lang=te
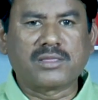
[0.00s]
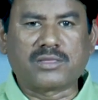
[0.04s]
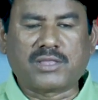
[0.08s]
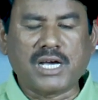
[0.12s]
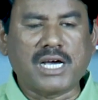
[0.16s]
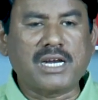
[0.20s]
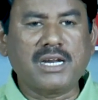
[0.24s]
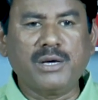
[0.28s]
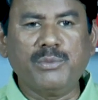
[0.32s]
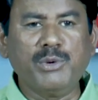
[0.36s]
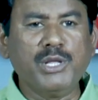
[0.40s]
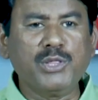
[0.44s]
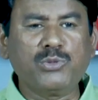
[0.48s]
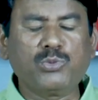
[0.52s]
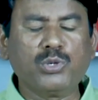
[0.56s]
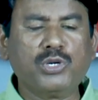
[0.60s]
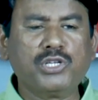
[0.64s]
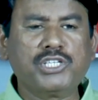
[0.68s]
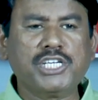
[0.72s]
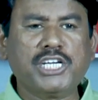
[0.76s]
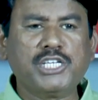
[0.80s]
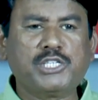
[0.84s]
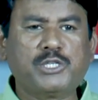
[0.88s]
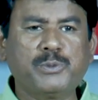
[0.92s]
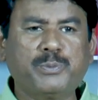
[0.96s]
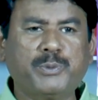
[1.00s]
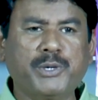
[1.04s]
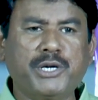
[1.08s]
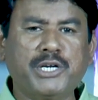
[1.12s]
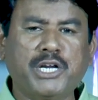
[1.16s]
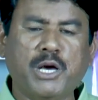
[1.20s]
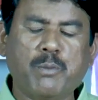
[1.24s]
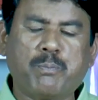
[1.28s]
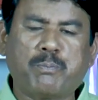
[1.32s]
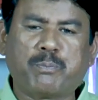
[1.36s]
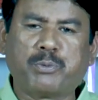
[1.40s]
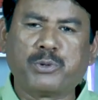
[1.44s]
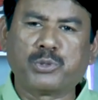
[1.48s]
ధనవంతుడు చచ్చిపోయాడు
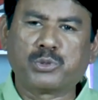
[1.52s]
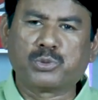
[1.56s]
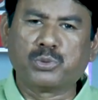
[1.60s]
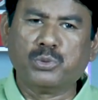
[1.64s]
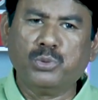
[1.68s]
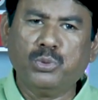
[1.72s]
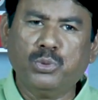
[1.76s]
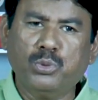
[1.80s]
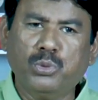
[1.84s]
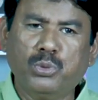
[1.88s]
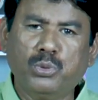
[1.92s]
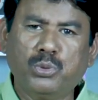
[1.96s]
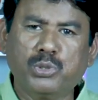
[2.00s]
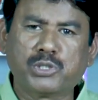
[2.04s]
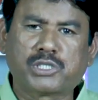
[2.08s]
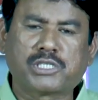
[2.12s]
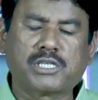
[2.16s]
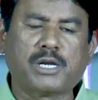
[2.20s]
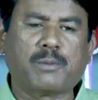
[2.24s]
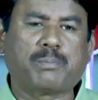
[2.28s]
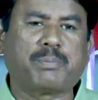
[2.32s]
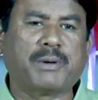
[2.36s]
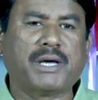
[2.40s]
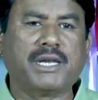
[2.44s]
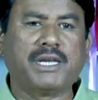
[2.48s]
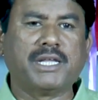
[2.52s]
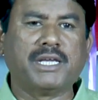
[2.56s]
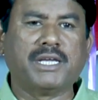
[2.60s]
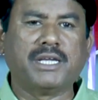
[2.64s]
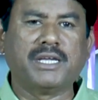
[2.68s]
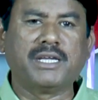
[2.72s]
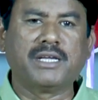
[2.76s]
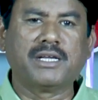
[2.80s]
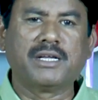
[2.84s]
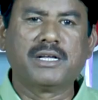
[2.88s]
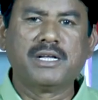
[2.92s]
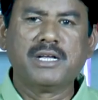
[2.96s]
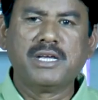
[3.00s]
ఎప్పుడు చూసిన పని
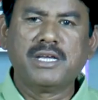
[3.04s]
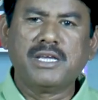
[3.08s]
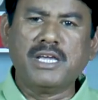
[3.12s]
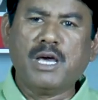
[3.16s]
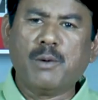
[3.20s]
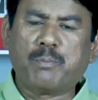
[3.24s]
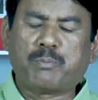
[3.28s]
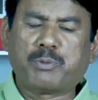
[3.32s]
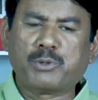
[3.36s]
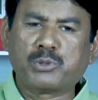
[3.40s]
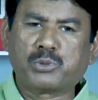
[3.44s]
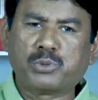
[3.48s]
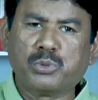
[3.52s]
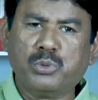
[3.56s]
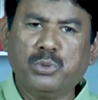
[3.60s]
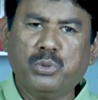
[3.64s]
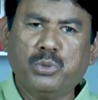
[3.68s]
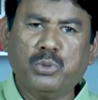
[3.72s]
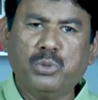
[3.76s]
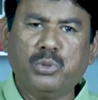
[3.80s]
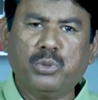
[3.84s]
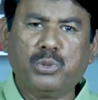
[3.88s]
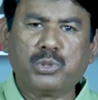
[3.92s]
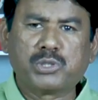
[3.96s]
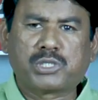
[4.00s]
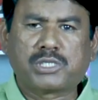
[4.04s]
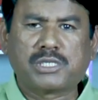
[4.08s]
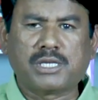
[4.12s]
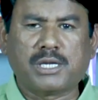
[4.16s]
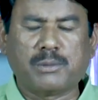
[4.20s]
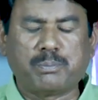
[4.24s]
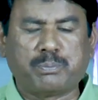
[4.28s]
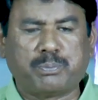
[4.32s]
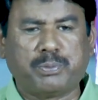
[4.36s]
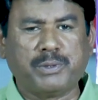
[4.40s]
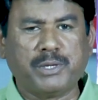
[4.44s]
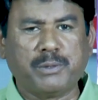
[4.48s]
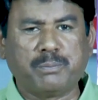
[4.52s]
ఎప్పుడు చూసిన
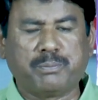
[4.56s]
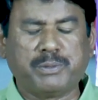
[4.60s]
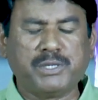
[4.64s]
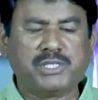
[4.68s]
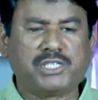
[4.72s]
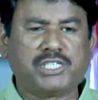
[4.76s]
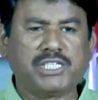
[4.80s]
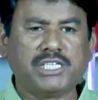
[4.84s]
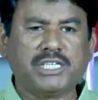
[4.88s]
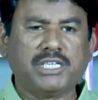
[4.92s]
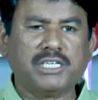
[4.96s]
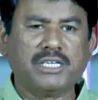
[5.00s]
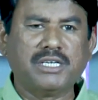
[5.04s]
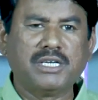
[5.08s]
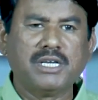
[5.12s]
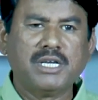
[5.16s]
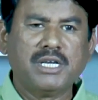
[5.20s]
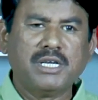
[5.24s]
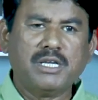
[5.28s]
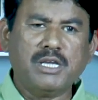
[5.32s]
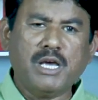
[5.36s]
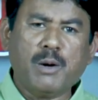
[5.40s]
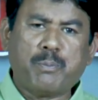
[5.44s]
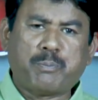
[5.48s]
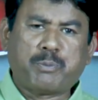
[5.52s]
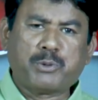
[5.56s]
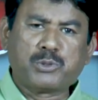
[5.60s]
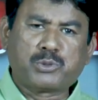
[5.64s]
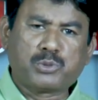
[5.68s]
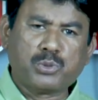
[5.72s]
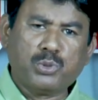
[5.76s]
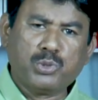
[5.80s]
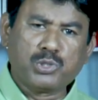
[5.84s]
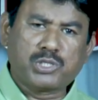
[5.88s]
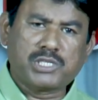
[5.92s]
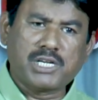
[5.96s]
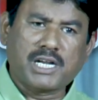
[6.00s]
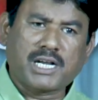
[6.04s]
బిజీ ఎప్పుడు
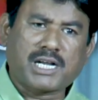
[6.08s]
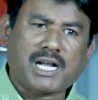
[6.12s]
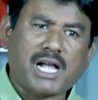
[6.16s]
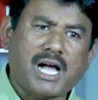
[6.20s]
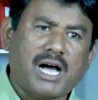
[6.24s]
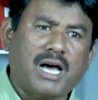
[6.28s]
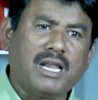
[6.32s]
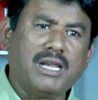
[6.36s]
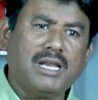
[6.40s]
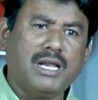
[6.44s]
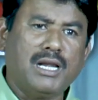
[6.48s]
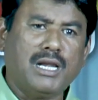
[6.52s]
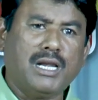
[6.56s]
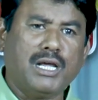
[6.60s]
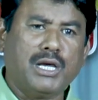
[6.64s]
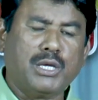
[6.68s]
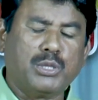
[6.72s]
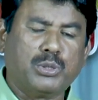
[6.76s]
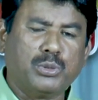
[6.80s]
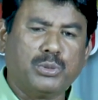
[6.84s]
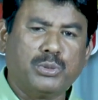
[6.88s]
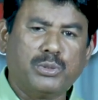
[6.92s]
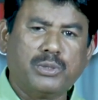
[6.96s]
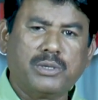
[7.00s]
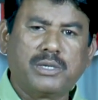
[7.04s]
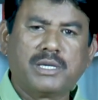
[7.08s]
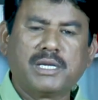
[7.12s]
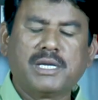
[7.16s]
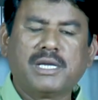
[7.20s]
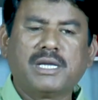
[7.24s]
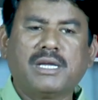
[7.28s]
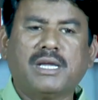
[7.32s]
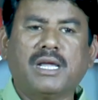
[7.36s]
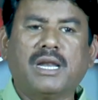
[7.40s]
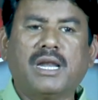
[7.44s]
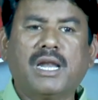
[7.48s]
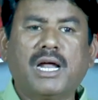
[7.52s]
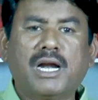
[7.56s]
చూసినా ఖాళీ లేదు
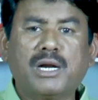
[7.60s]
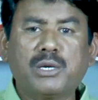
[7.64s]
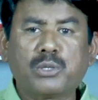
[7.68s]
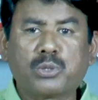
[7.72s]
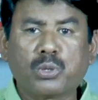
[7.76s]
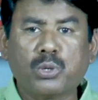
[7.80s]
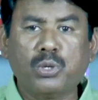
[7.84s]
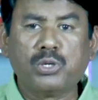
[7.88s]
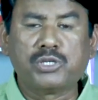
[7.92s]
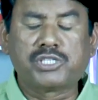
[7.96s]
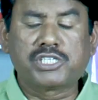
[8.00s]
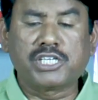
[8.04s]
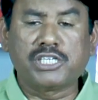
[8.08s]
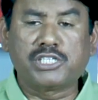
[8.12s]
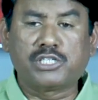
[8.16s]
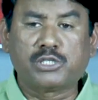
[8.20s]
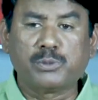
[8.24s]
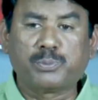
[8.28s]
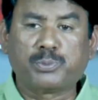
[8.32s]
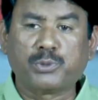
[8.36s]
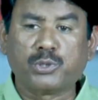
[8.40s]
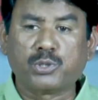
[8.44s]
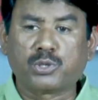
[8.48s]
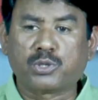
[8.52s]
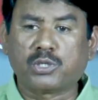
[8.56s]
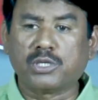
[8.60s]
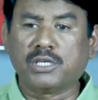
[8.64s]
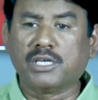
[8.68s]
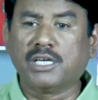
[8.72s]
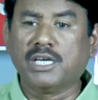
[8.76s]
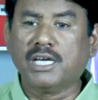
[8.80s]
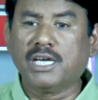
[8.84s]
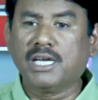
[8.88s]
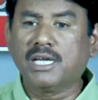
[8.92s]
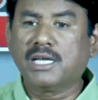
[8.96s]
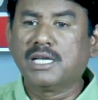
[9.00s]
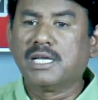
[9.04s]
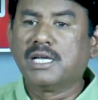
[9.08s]
ఇలాంటి వాళ్ళు చచ్చిపోతే
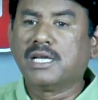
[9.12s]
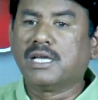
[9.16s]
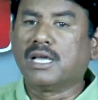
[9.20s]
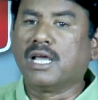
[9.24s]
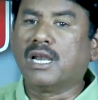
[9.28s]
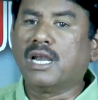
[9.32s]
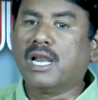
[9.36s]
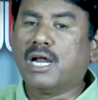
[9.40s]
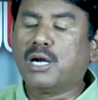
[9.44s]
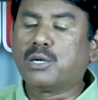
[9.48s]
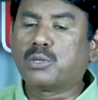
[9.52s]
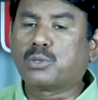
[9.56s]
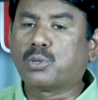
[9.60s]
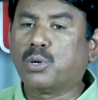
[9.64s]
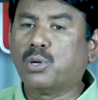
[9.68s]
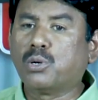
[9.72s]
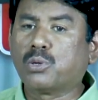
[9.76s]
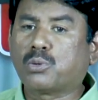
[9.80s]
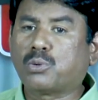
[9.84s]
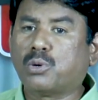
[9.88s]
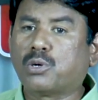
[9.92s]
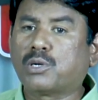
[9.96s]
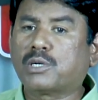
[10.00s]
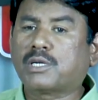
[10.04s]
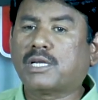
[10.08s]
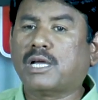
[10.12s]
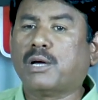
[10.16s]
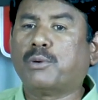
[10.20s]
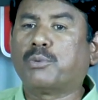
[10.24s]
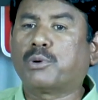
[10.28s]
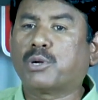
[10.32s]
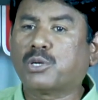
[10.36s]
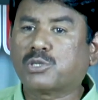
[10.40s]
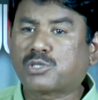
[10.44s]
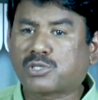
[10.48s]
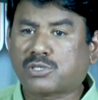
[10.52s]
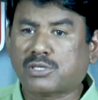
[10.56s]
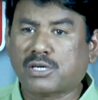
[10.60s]
ఇలాంటి వాళ్ళ కొరకు
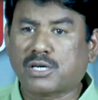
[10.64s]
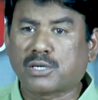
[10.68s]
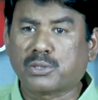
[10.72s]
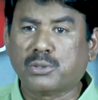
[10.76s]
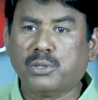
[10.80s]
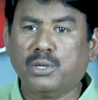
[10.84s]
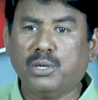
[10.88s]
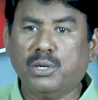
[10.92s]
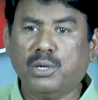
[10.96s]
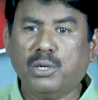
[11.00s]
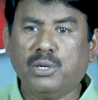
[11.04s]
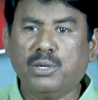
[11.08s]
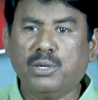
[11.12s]
ఎవరు వస్తారో